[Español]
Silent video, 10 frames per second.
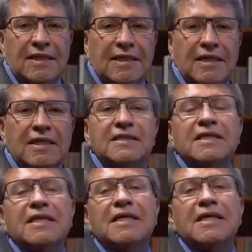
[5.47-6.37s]
de
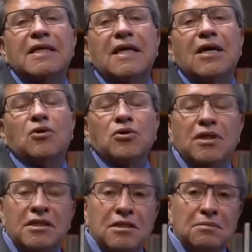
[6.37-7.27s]
este
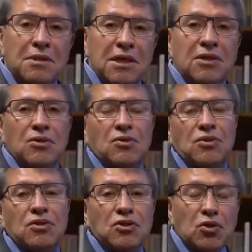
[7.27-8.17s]

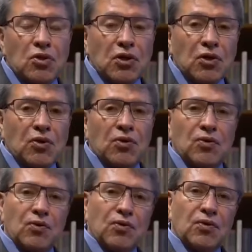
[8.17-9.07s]
acontecimiento histórico